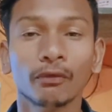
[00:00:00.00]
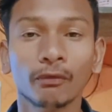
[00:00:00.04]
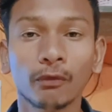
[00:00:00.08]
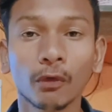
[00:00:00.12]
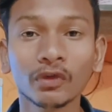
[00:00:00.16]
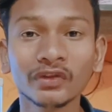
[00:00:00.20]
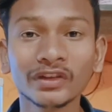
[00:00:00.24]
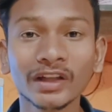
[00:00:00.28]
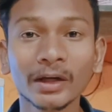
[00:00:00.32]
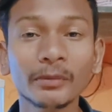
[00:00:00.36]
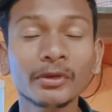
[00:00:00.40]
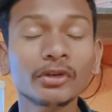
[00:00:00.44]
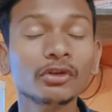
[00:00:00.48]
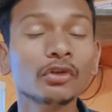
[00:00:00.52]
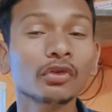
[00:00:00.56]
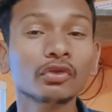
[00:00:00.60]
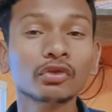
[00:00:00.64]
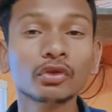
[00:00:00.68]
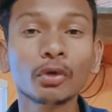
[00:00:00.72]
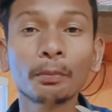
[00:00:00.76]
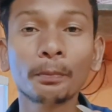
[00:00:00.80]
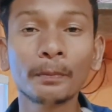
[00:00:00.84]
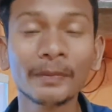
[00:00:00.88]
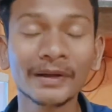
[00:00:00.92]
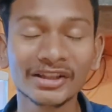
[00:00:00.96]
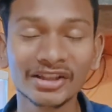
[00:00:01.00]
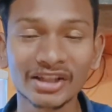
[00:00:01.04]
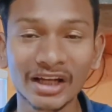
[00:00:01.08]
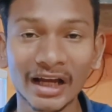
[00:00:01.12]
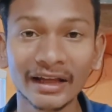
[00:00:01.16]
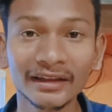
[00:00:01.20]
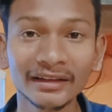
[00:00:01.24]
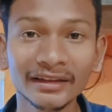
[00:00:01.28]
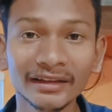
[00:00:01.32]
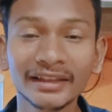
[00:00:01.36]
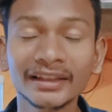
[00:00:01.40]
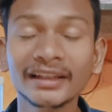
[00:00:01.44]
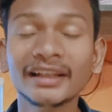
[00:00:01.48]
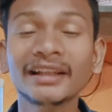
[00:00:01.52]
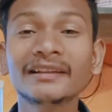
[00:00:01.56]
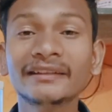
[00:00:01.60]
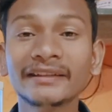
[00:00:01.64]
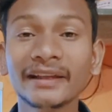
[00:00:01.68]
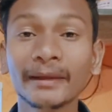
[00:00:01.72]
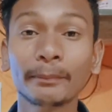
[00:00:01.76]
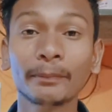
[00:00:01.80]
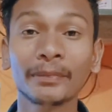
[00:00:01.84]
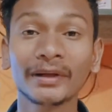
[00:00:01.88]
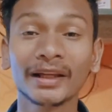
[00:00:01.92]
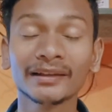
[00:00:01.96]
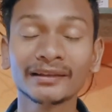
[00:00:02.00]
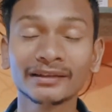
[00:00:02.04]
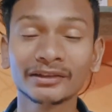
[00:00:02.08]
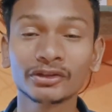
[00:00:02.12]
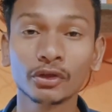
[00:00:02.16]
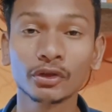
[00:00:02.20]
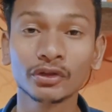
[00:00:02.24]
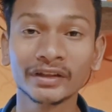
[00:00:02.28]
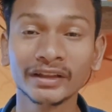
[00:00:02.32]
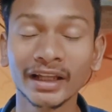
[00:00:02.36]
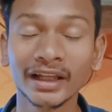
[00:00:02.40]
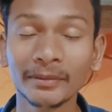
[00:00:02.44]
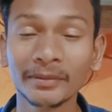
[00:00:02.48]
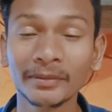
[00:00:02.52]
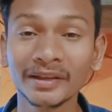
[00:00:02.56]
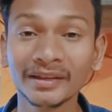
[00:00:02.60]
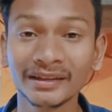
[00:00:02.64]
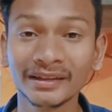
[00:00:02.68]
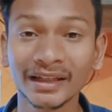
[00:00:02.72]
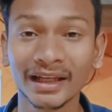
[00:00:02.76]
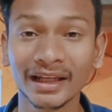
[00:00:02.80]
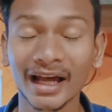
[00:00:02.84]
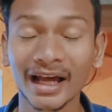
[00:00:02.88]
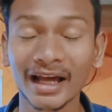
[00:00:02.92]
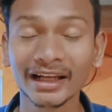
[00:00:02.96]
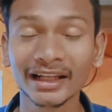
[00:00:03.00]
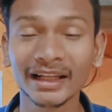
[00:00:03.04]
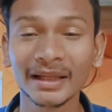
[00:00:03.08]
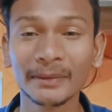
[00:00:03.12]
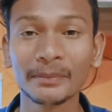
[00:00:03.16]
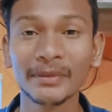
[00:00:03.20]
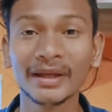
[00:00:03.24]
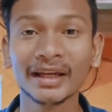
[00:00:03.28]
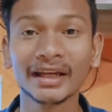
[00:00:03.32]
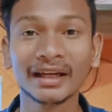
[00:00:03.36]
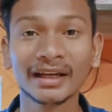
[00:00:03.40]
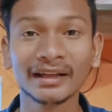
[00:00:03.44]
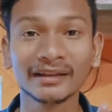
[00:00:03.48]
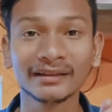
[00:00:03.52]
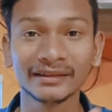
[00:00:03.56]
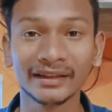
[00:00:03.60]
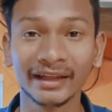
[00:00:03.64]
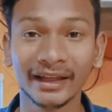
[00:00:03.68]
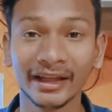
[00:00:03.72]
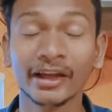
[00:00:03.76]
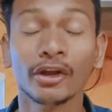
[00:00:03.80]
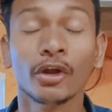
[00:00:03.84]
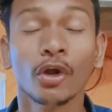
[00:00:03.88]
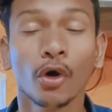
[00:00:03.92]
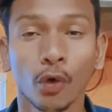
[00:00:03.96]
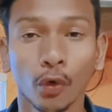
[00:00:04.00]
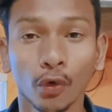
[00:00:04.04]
वो सभी दोस्तों प्रशांत नील से प्लस जितने भी सलार के मेकर्स हैं